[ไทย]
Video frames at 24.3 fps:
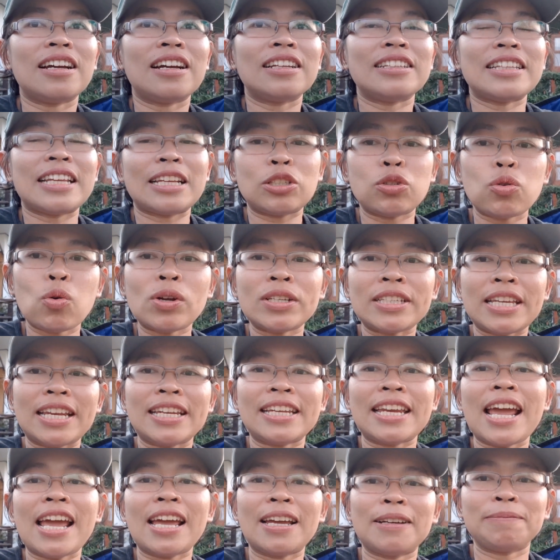แต่ช่วงเย็น
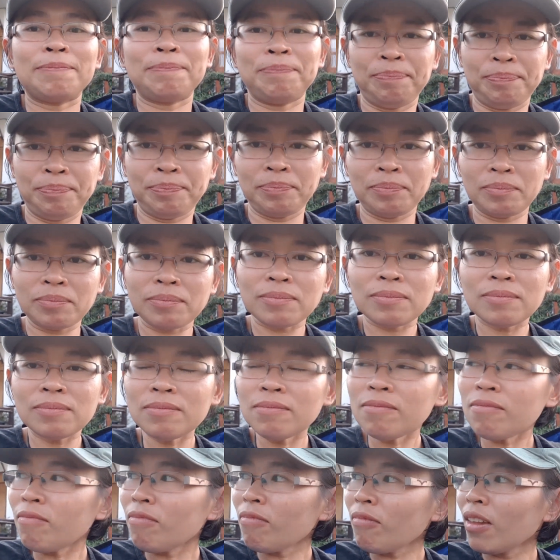เนี่ย
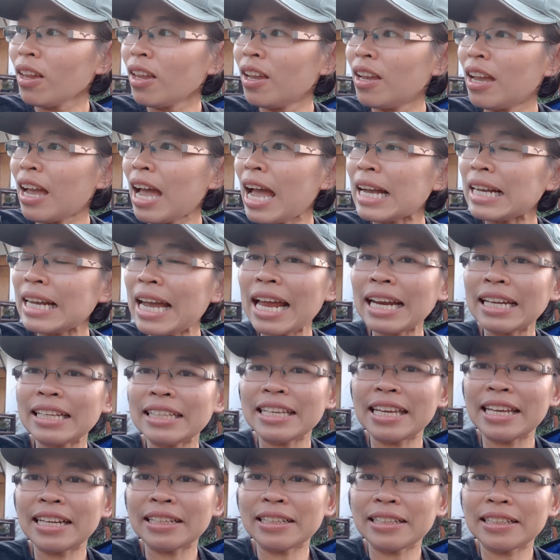อากาศ
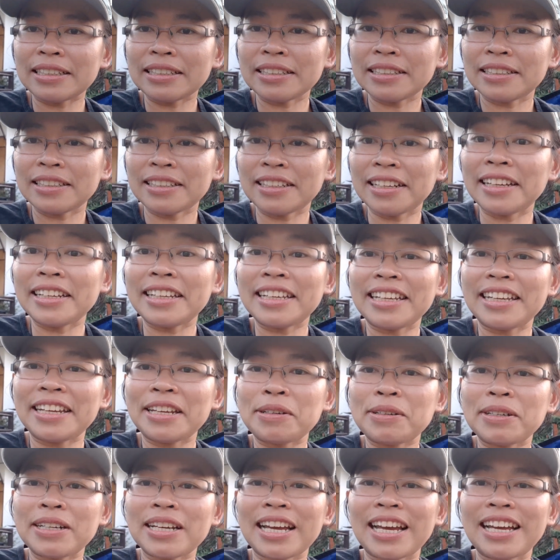เย็นเลยทีเดี
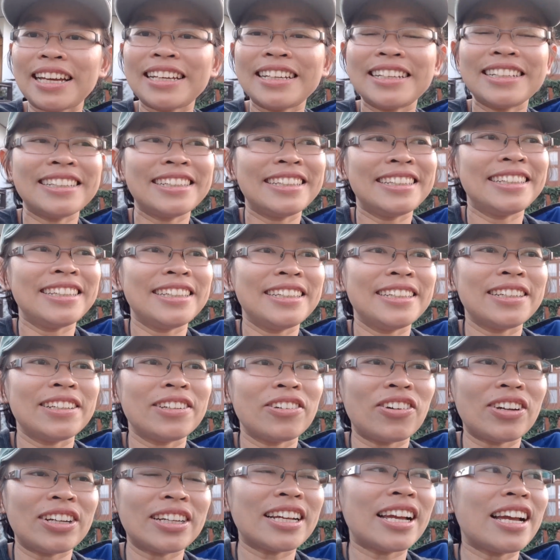ยวนะคะ
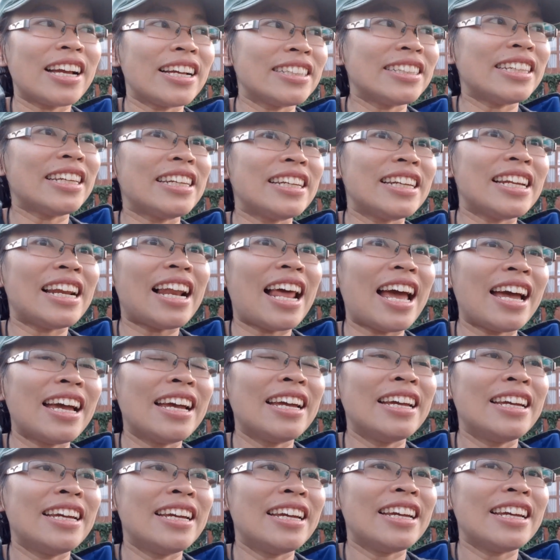ค่อนข้างเย็นเลยละ
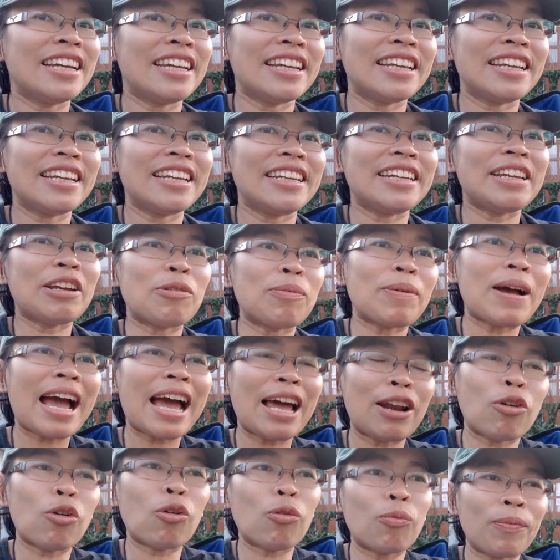เดี๋ยวพา
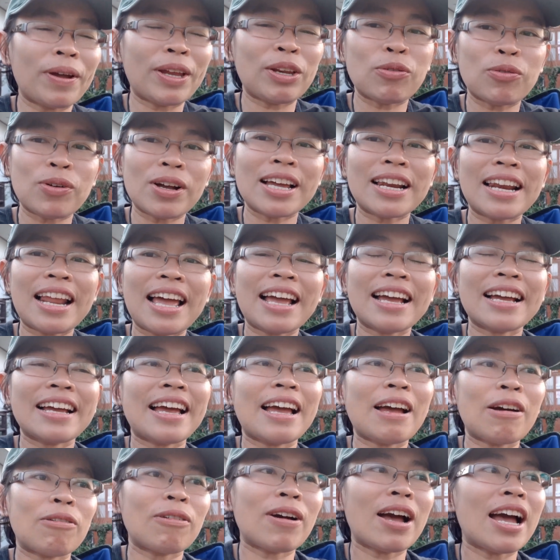ลงไปดูข้างล่าง
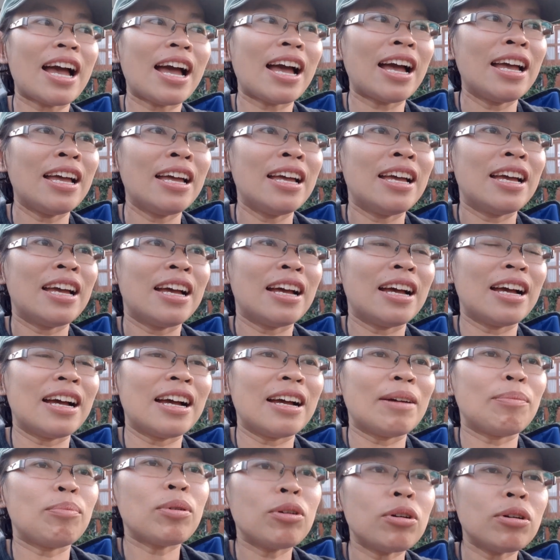ค่ะว่า
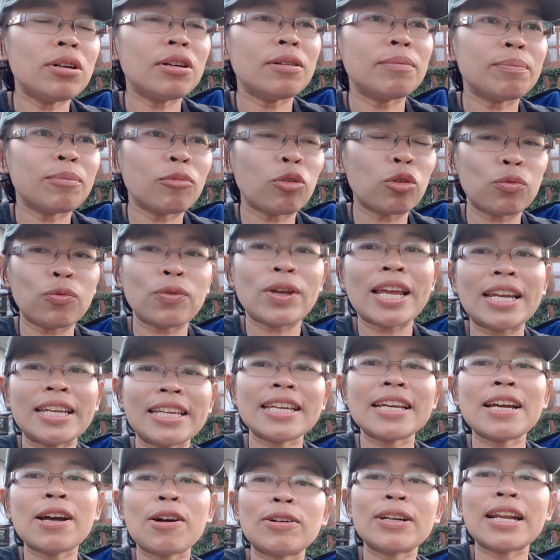พืชหมุนเวียน
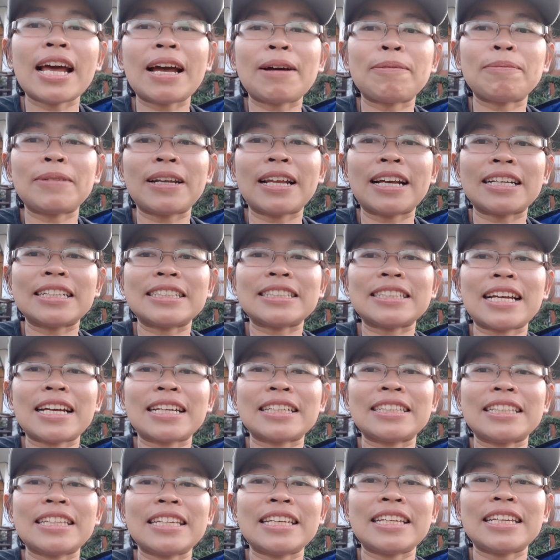ที่เขาทำหลังจาก
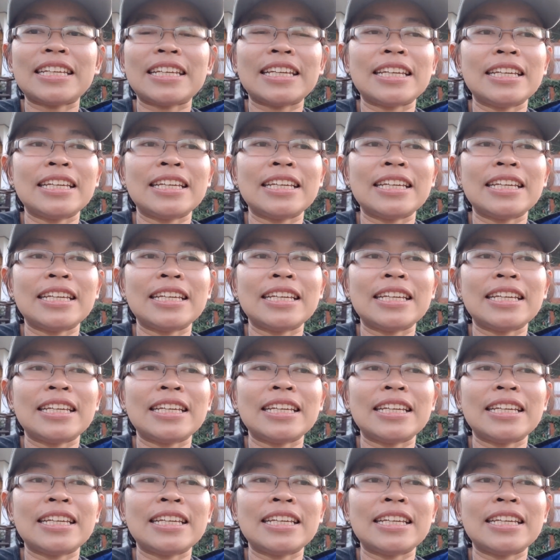ที่